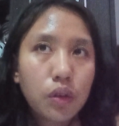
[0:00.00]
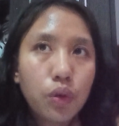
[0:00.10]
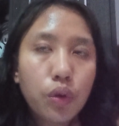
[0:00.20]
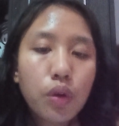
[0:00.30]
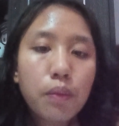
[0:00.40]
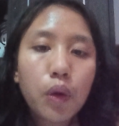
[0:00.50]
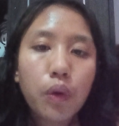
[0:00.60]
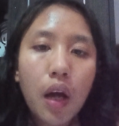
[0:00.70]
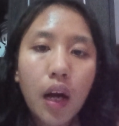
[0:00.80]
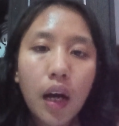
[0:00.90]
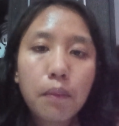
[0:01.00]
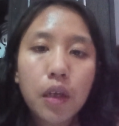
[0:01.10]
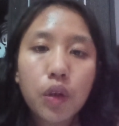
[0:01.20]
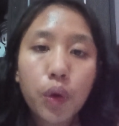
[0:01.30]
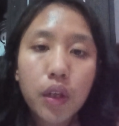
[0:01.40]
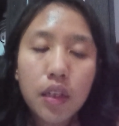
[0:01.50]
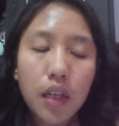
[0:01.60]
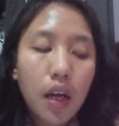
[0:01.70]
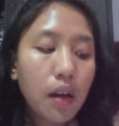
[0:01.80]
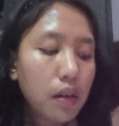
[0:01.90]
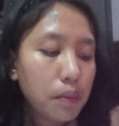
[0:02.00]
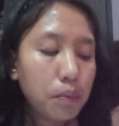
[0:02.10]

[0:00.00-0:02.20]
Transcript: guru menggunakan metodenya